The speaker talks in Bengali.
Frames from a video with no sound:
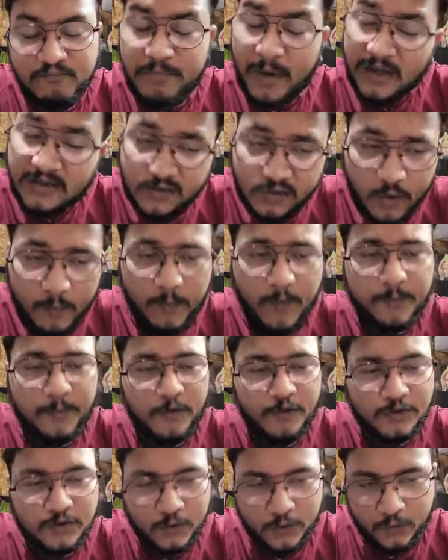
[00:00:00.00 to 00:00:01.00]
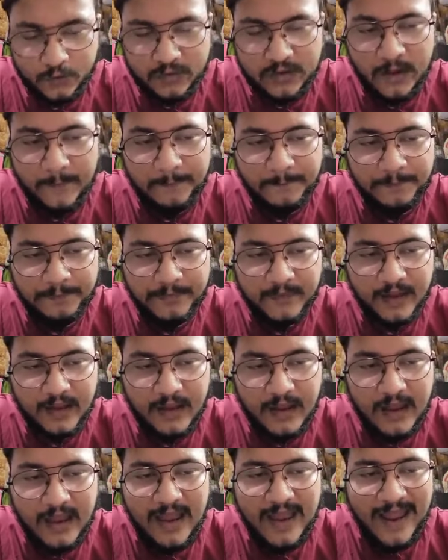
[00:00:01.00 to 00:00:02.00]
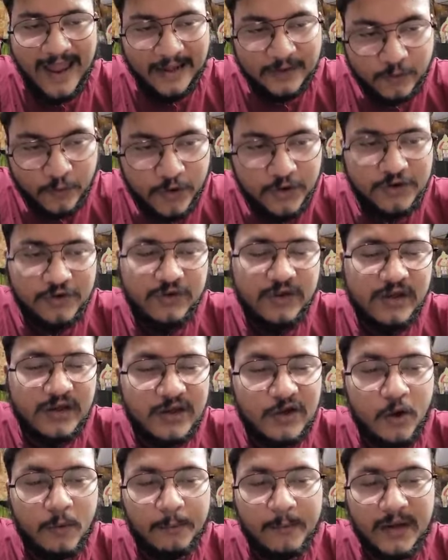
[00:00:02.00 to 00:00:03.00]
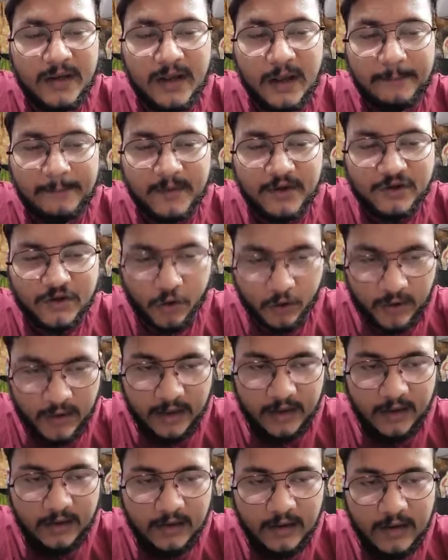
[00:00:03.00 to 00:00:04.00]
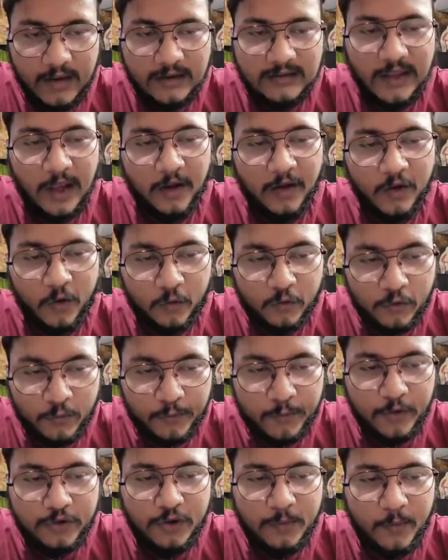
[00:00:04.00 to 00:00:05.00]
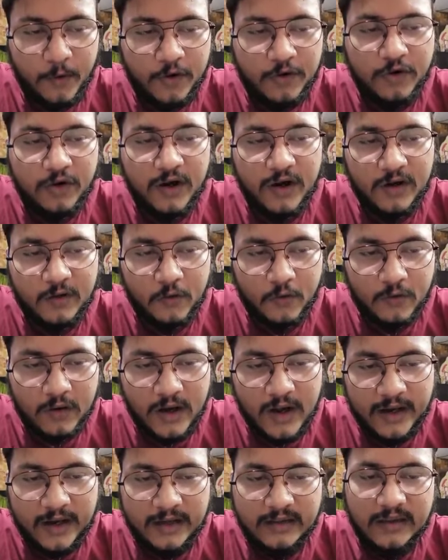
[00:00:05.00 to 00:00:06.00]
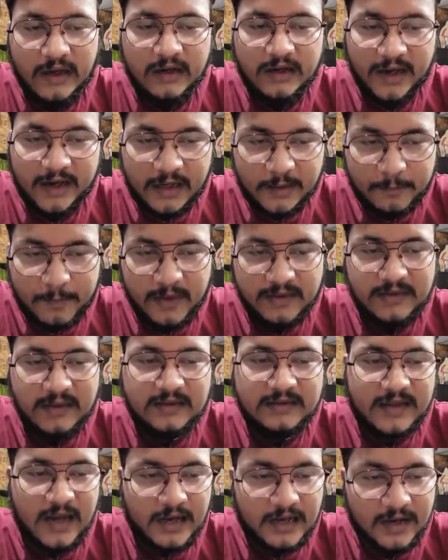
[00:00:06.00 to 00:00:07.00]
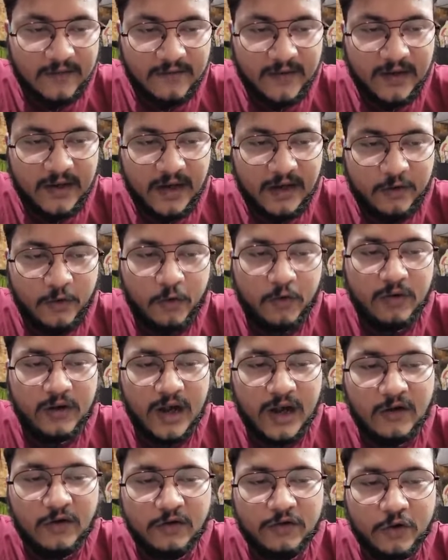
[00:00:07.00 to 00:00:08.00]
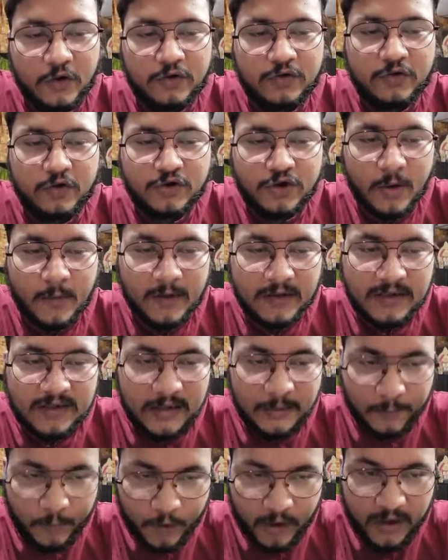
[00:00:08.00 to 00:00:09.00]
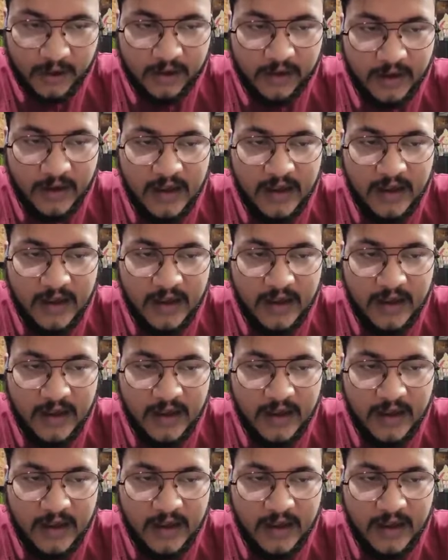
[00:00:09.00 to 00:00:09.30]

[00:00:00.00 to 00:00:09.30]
পাঁচ নম্বর প্রশ্ন করতাম এতই যদি নিয়ম মেনে আপনি চলেন তাহলে অনুব্রত মণ্ডলের কন্যাকে তার টেট পাসের সার্টিফিকেট ও অন্যান্য তথ্য জমা দিতে বলে